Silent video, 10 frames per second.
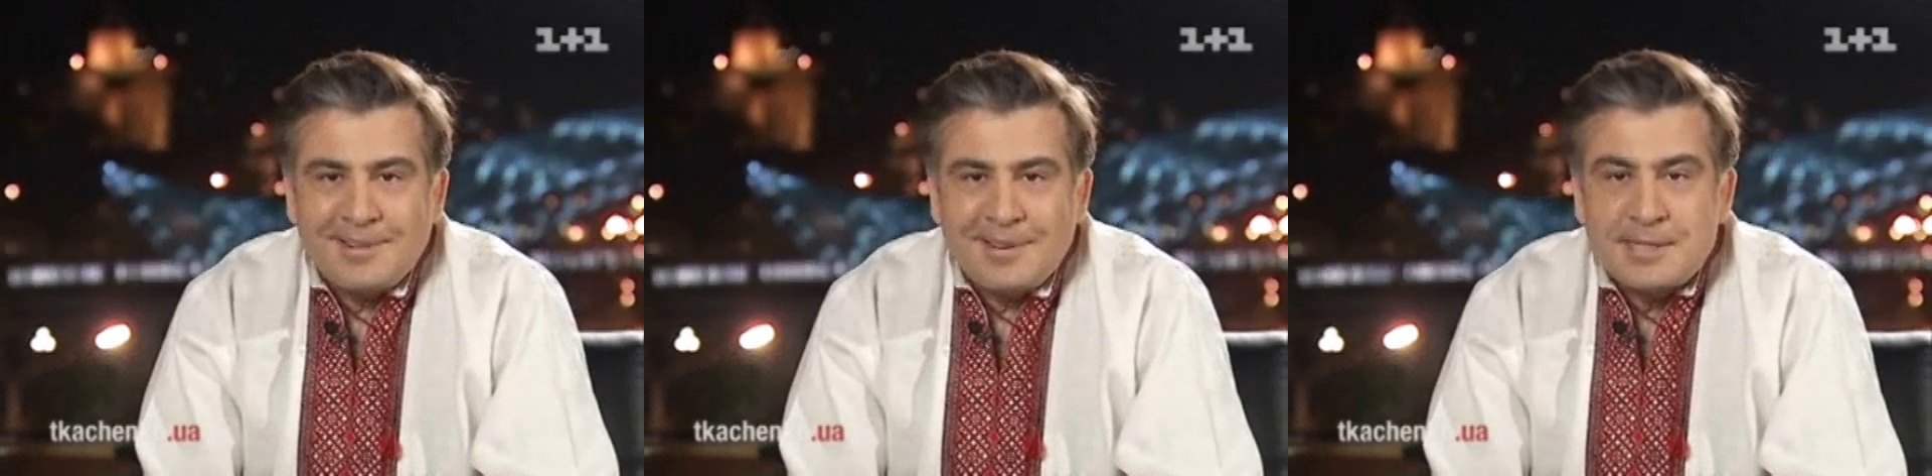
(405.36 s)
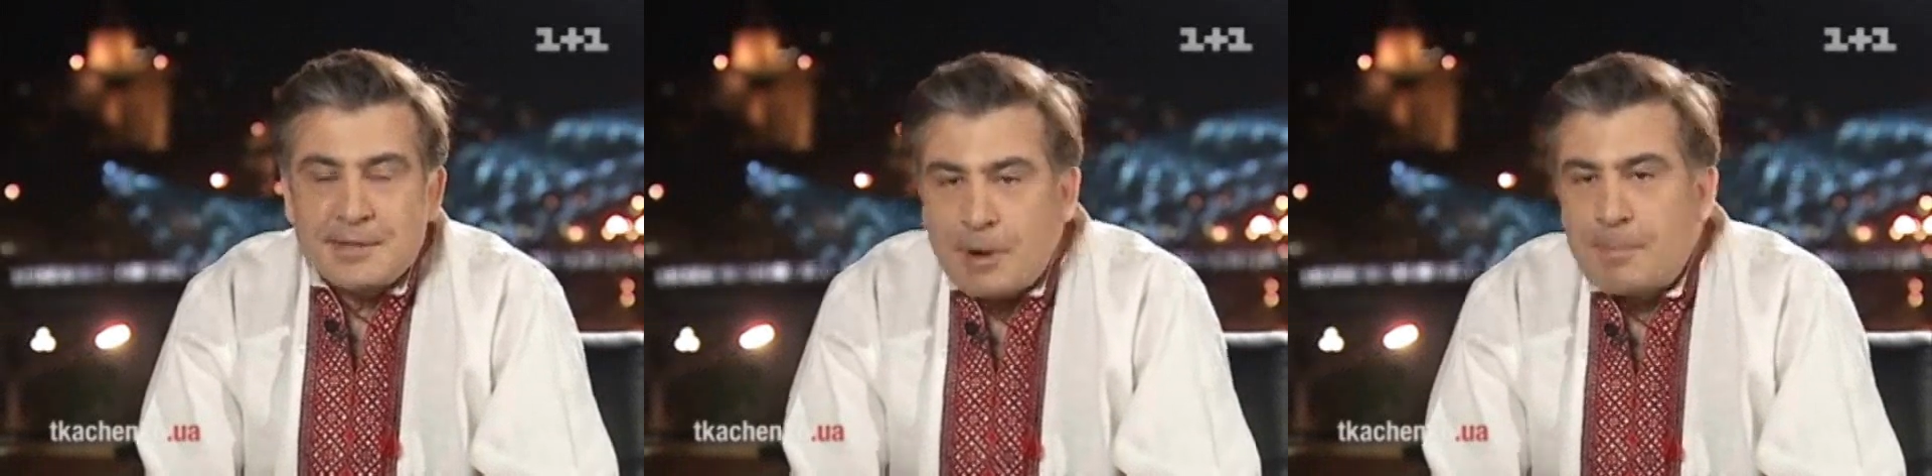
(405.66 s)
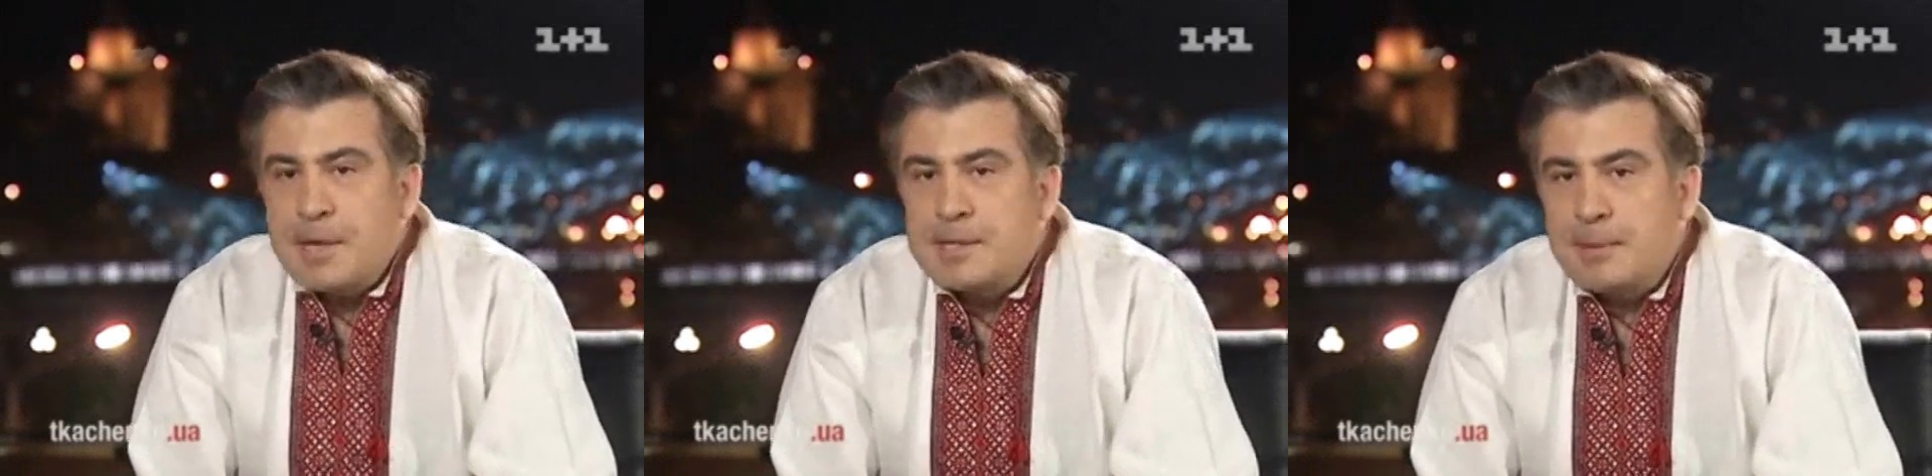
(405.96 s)
и с
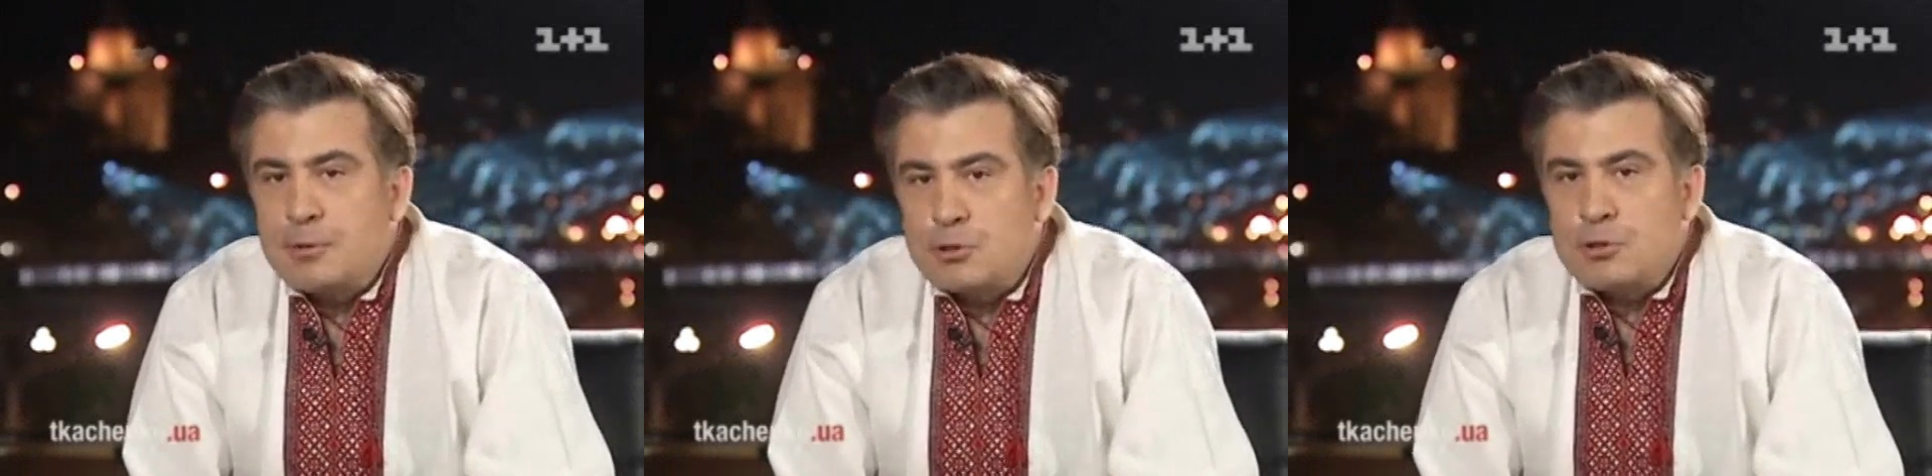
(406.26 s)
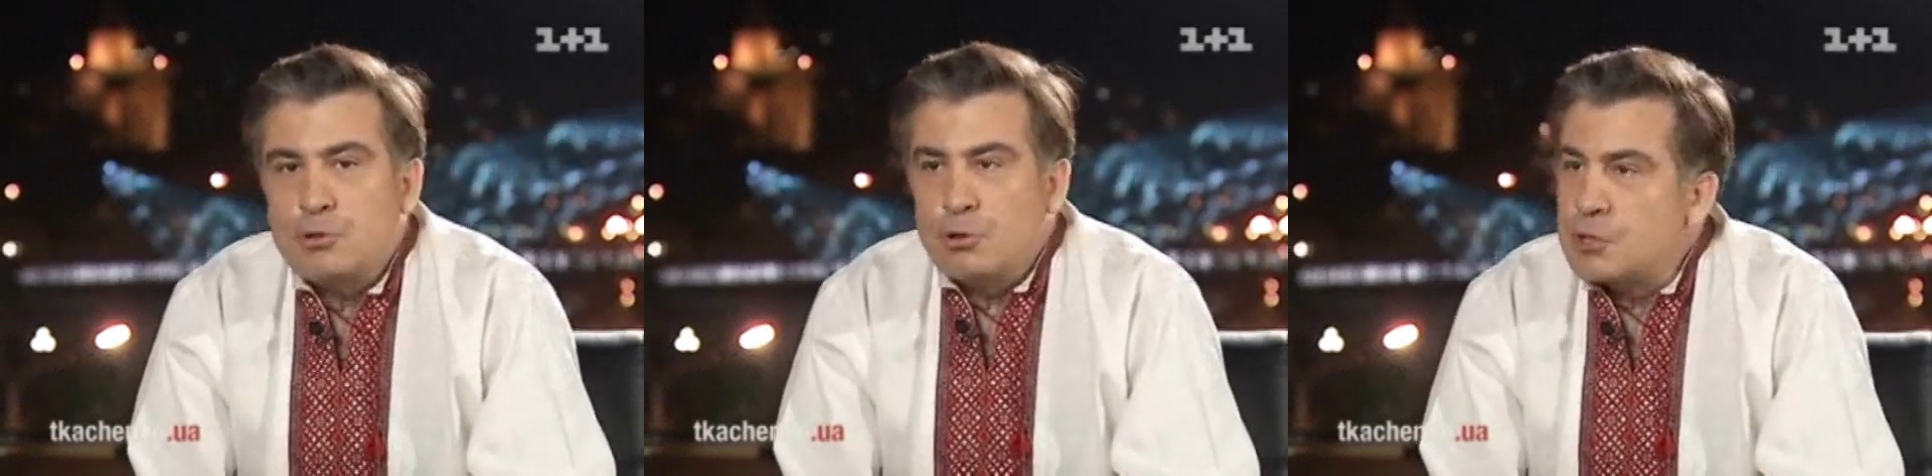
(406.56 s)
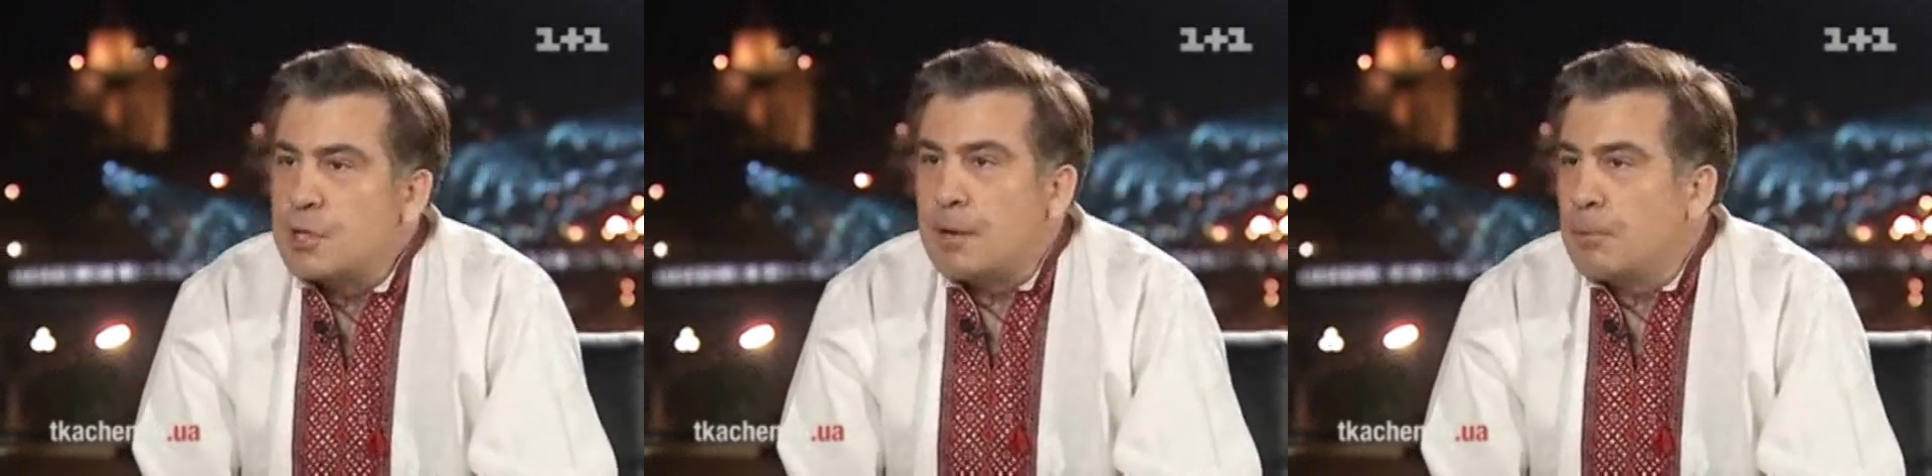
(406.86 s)
европейцами
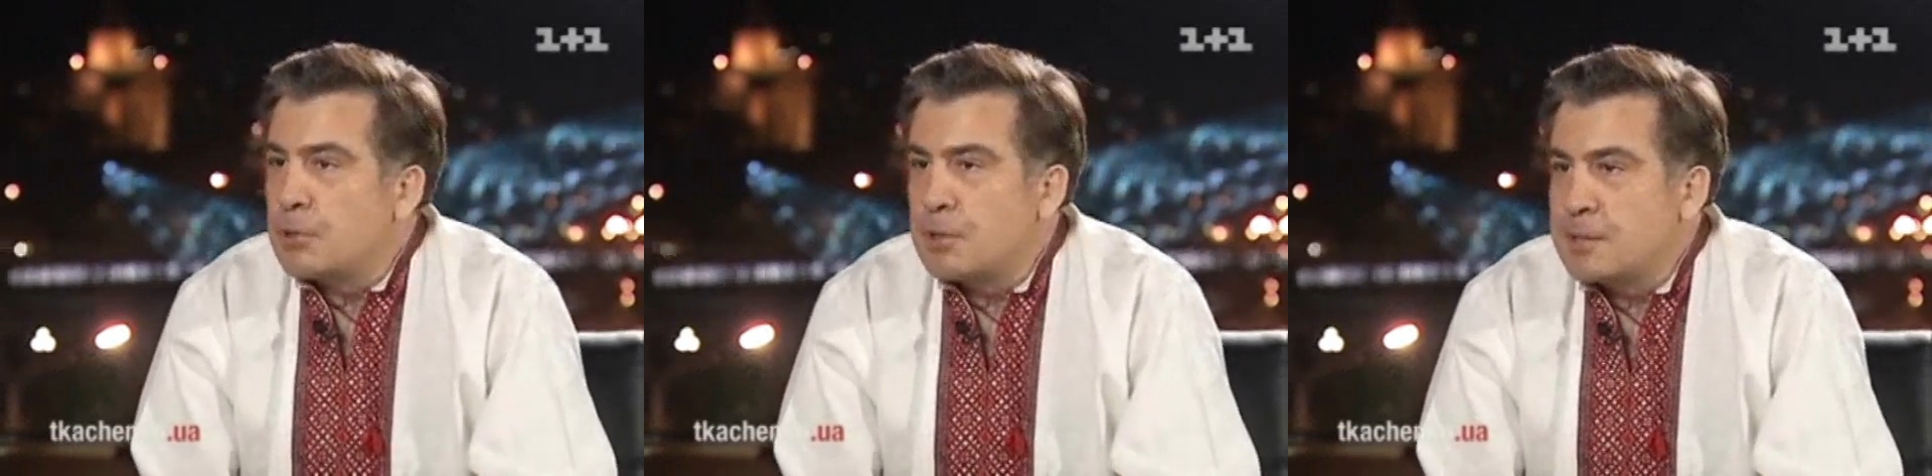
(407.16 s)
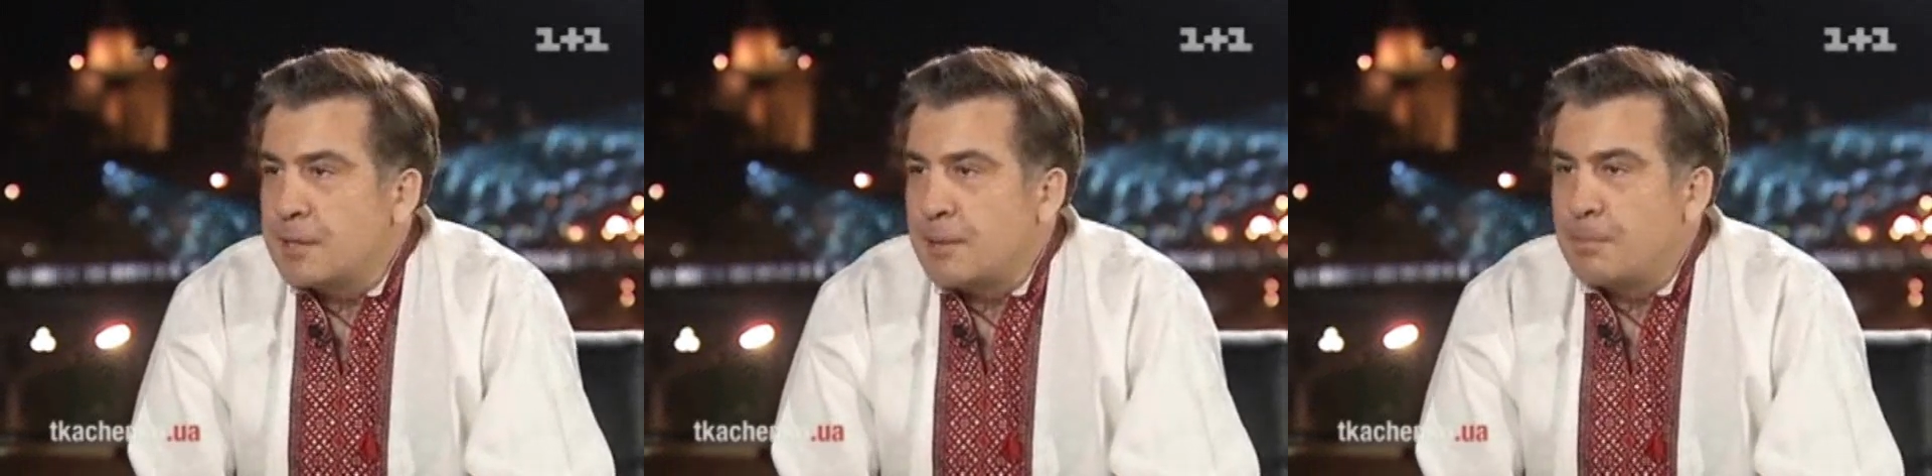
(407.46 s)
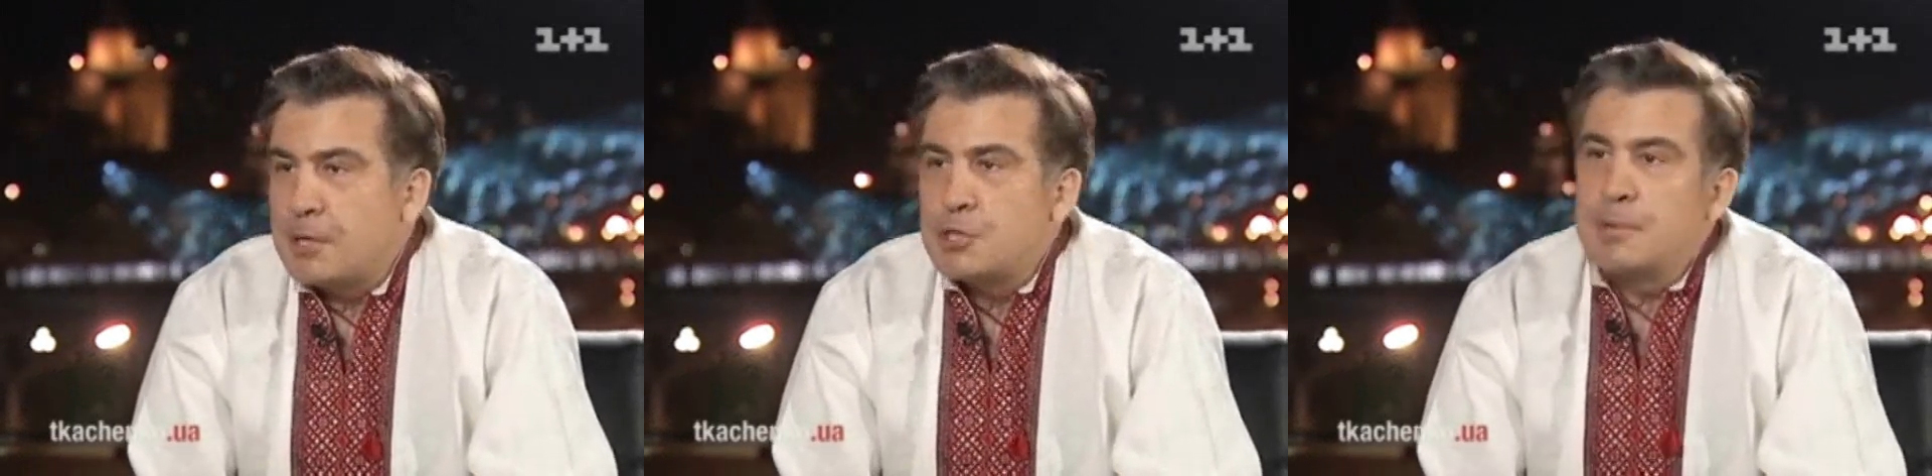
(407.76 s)
сложно работать. Это большая